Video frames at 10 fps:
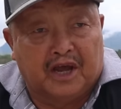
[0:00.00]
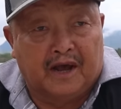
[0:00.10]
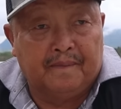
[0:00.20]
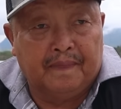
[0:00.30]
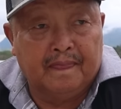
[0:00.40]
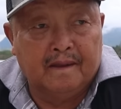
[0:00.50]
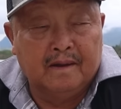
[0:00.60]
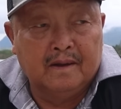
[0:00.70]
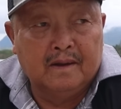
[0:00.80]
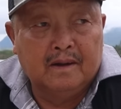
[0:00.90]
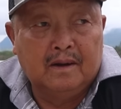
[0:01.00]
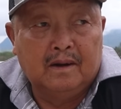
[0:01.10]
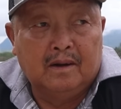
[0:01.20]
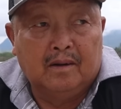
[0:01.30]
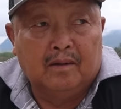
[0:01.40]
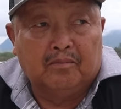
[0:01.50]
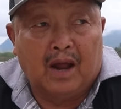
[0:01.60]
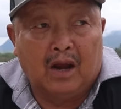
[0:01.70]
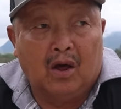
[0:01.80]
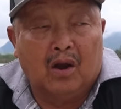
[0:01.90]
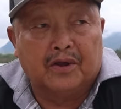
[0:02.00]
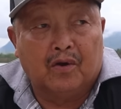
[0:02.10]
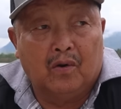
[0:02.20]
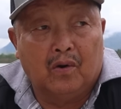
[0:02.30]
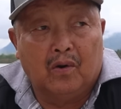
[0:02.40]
kìa pla lo là vô